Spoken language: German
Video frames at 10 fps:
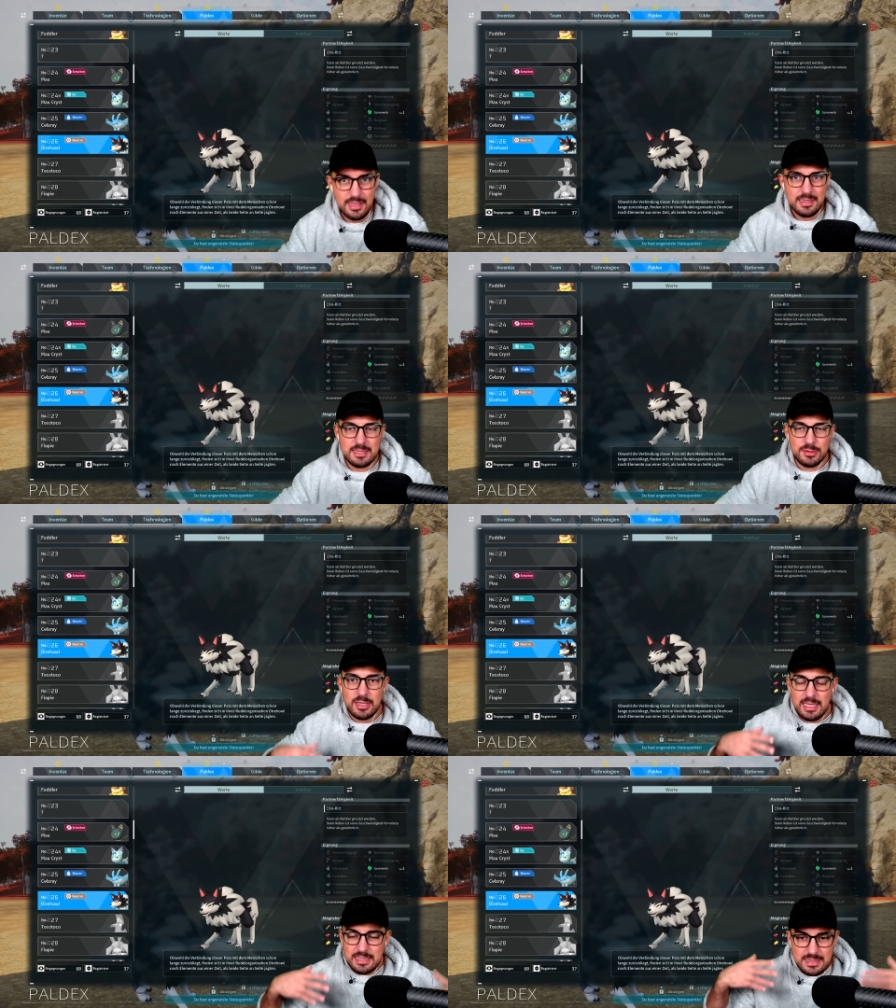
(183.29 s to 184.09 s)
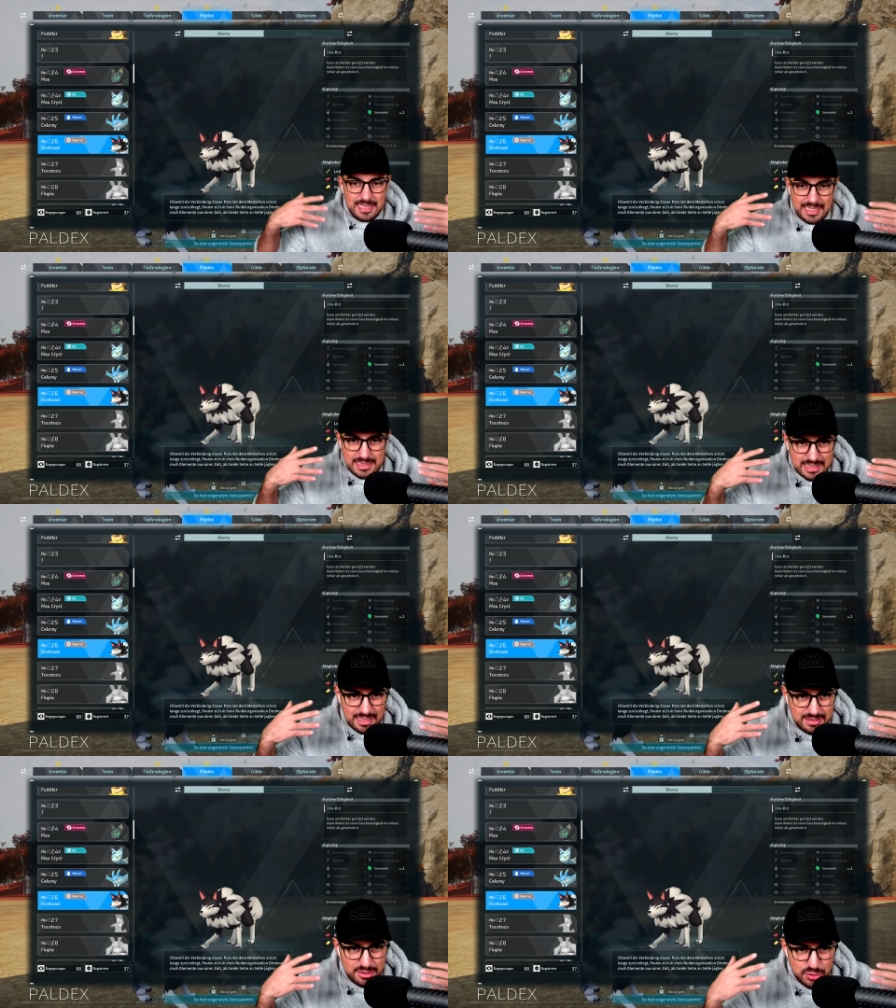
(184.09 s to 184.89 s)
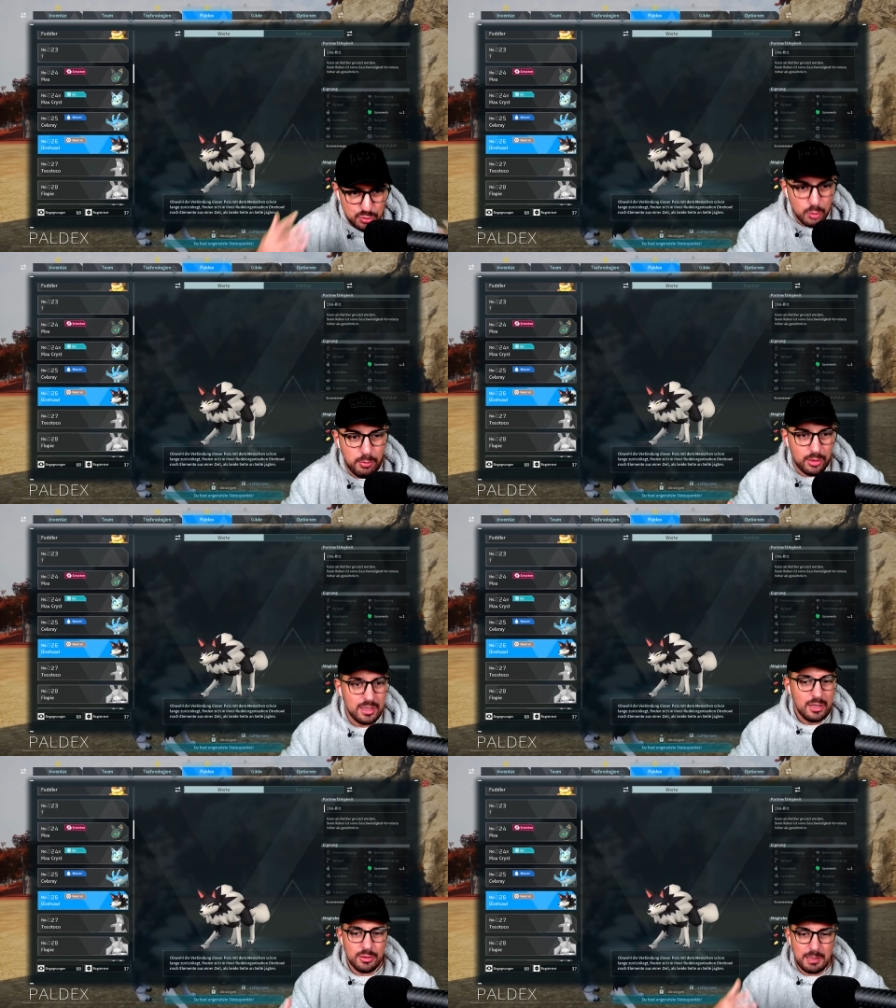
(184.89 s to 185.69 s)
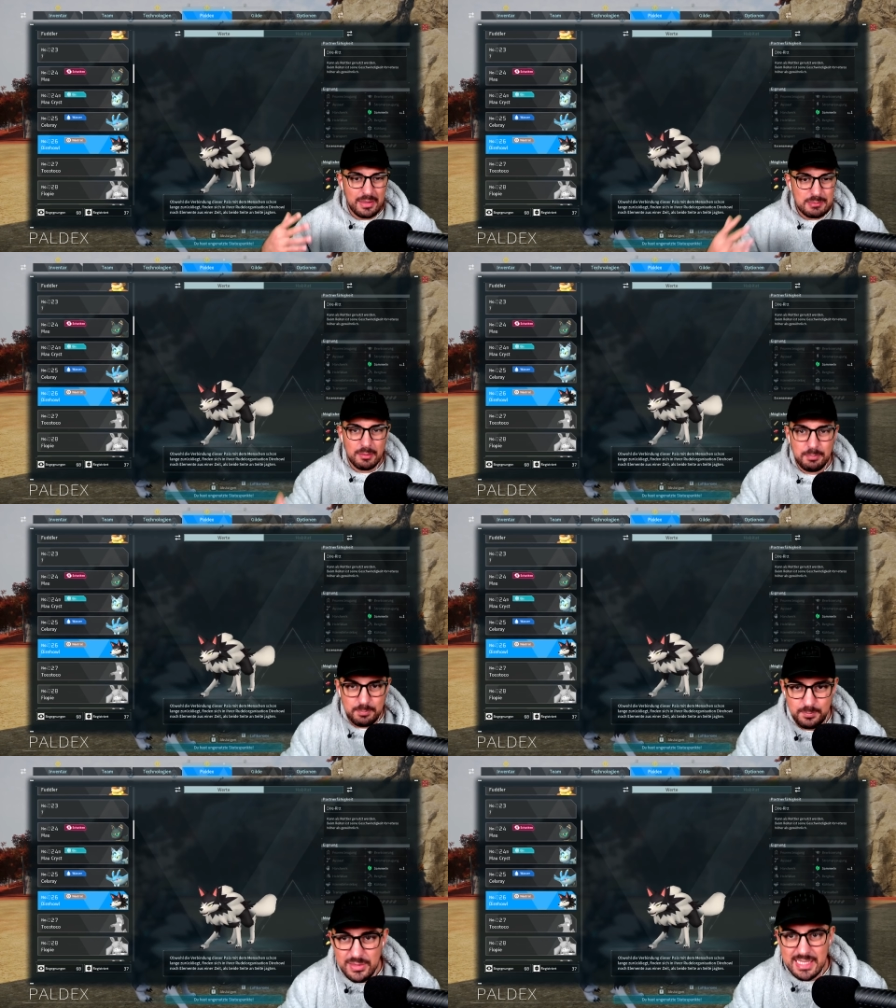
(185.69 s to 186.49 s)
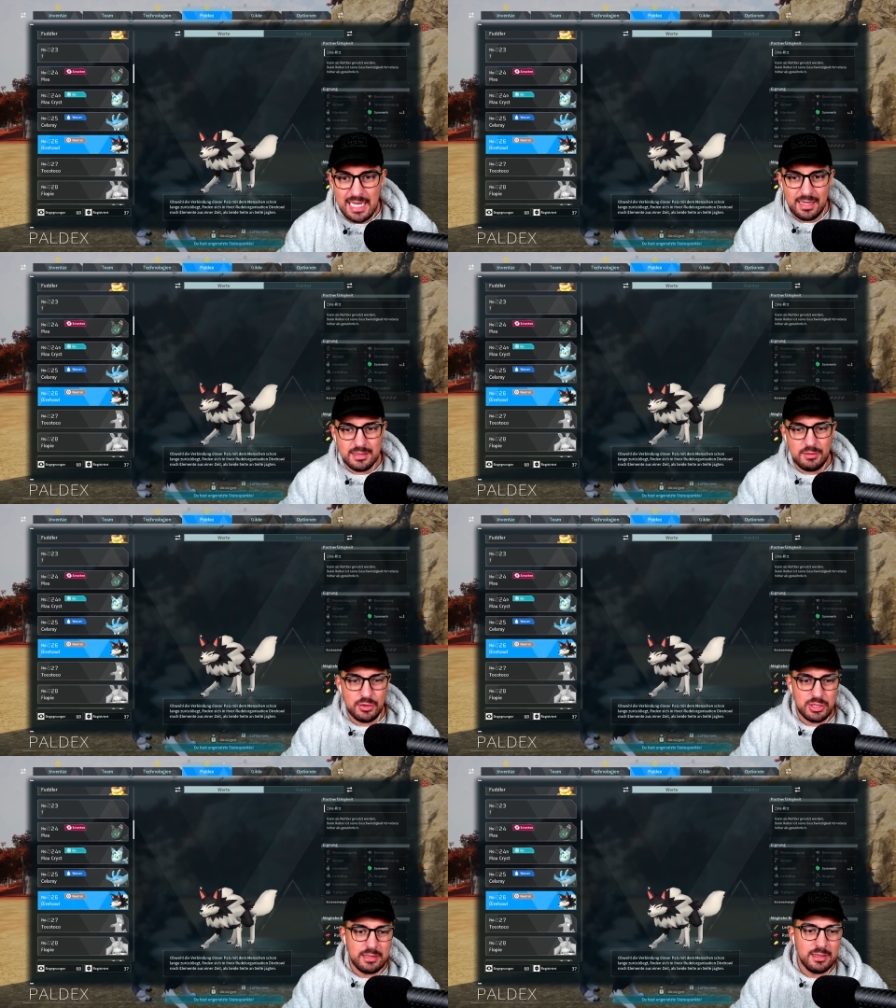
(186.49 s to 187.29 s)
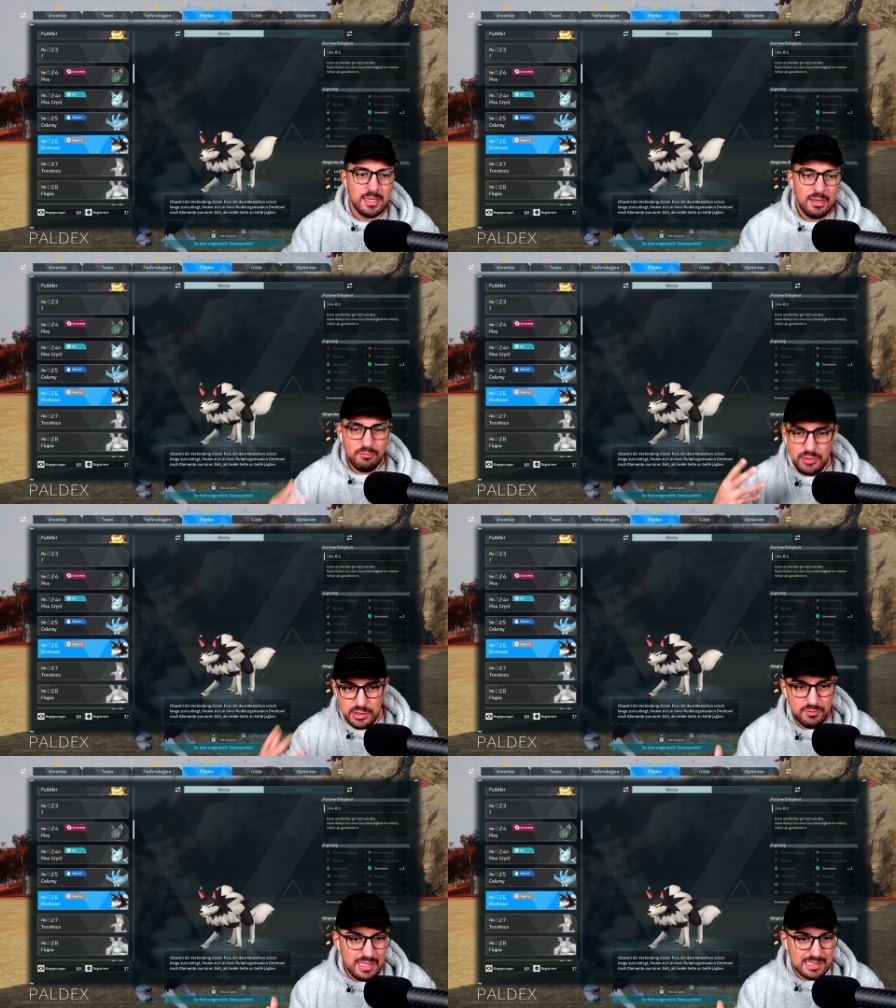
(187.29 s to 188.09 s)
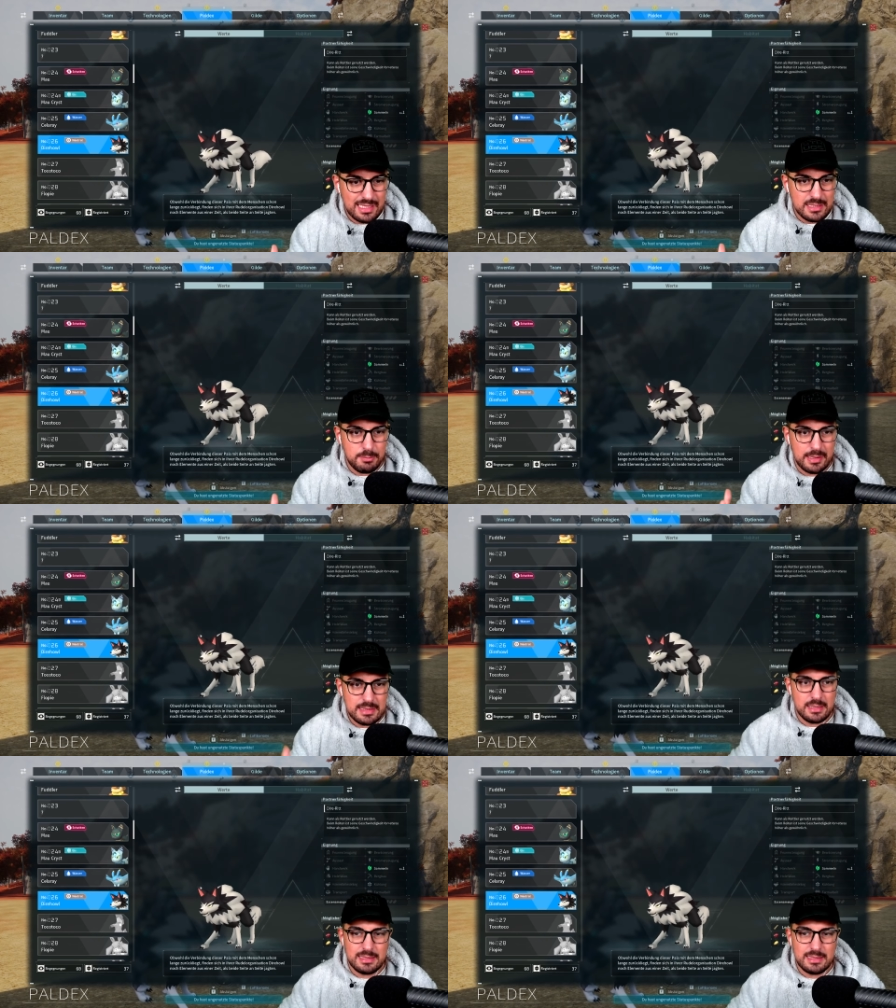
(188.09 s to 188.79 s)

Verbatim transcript: Das ist, es ist ein ganz krasser Snowball. Und ich habe erstmal sehr lange nicht verstanden, wie, wie das Ganze passiert.